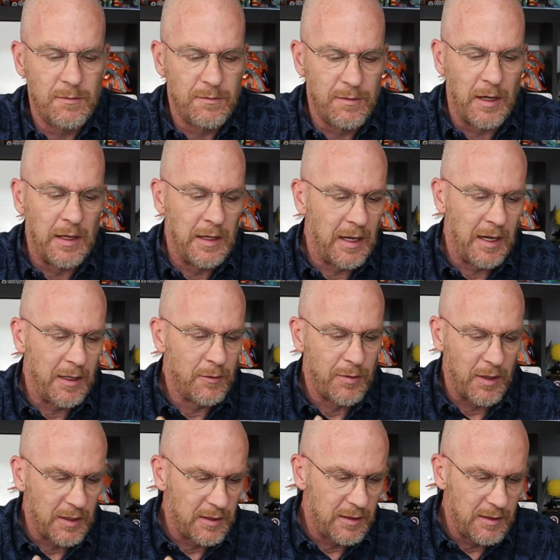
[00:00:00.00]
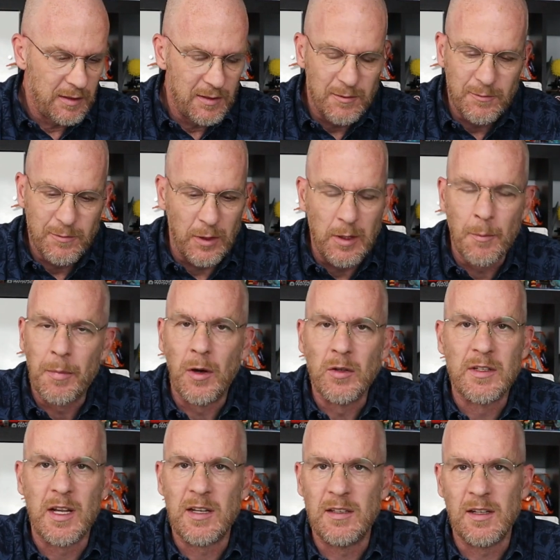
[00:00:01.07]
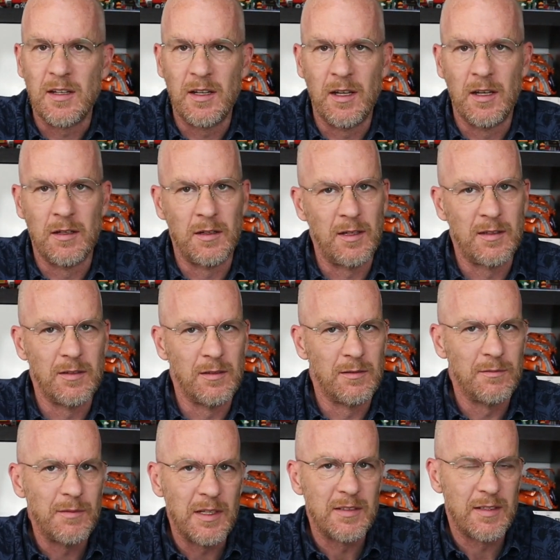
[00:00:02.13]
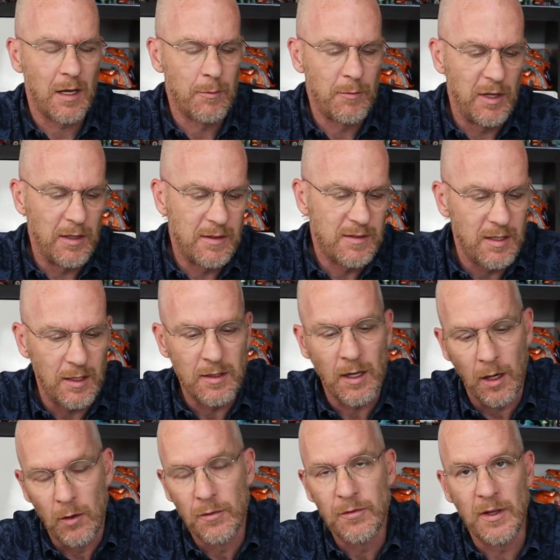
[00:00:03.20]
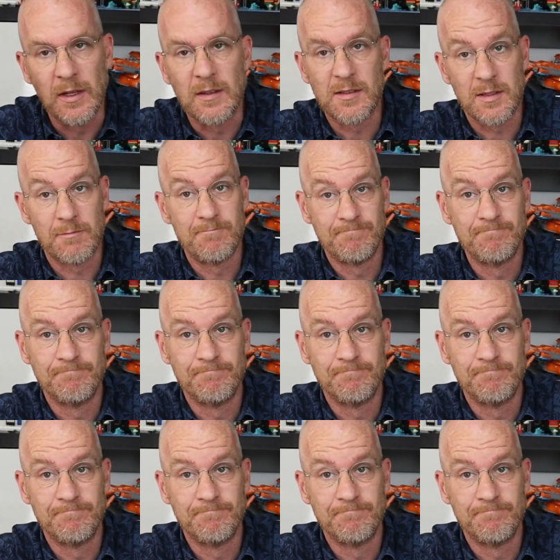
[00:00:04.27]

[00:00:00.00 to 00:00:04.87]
weil einfach von der Bautechnik her, also ich sag mal 10 aufwärts.